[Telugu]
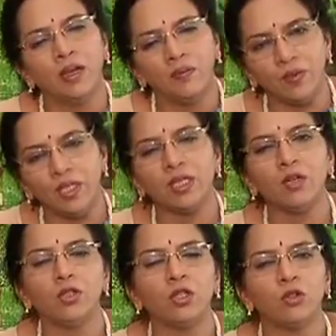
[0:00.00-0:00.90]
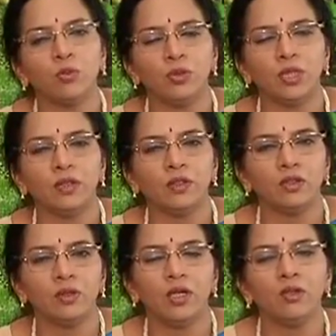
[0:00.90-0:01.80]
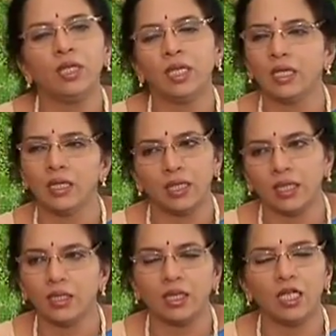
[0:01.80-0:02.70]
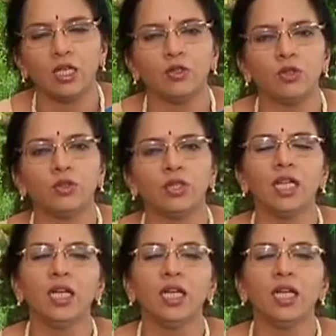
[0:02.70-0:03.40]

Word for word: విడిగా కూడా నొప్పి ఉండేటువంటి వాళ్ళు ఇలా రకరకాలుగా ఉంటూ ఉంటాయి